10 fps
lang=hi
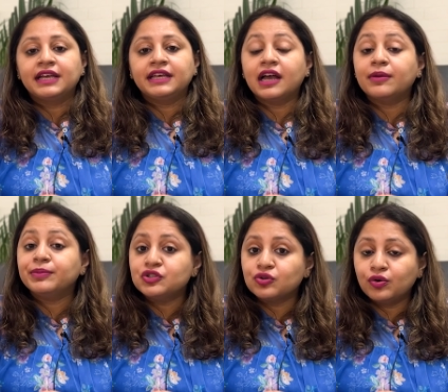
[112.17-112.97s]
यहाँ
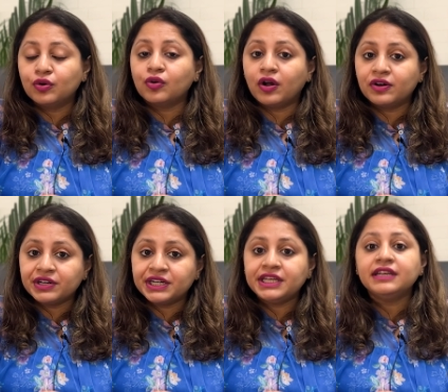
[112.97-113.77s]
पे जो लोग
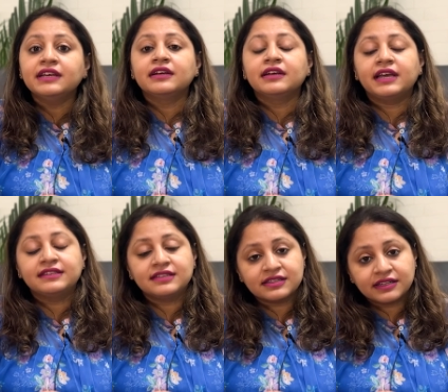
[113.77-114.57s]
ऑलरेडी
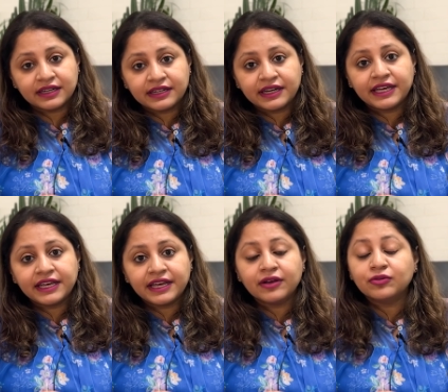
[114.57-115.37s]
एग्जिस्ट कर रहे
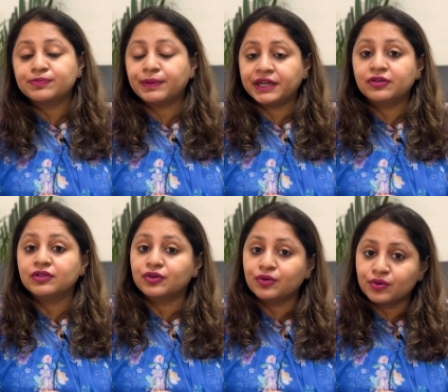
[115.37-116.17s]
हैं उस
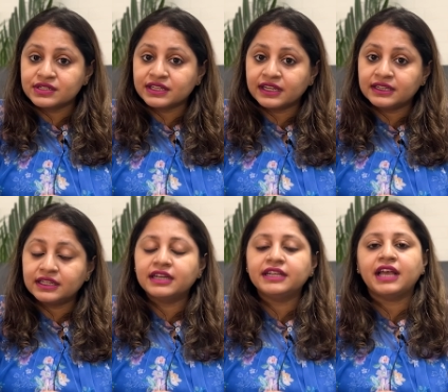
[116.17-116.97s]
पर्टिकुलर कोर्स के
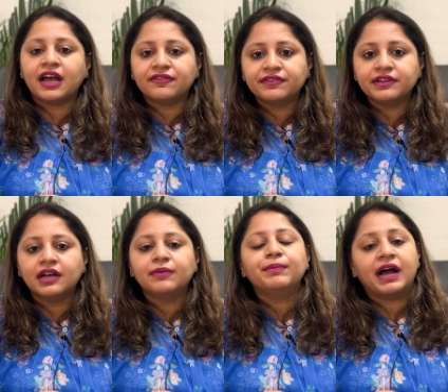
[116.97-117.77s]
अंदर या फिर
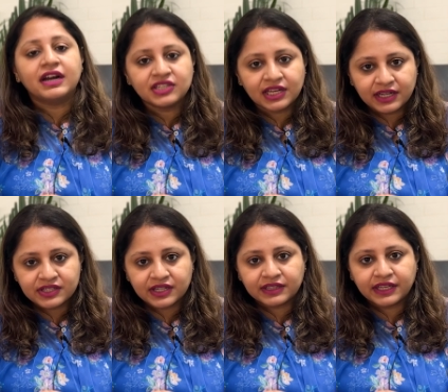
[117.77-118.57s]
बाहर जाना
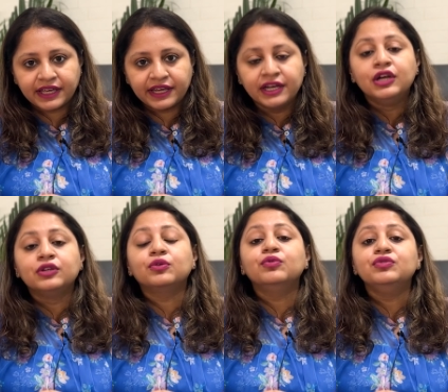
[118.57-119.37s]
चाहते हैं
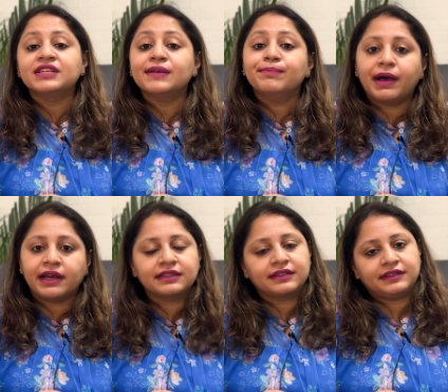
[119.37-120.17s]
तो उनसे
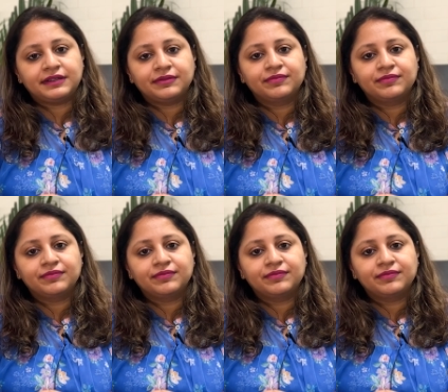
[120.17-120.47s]
बात करें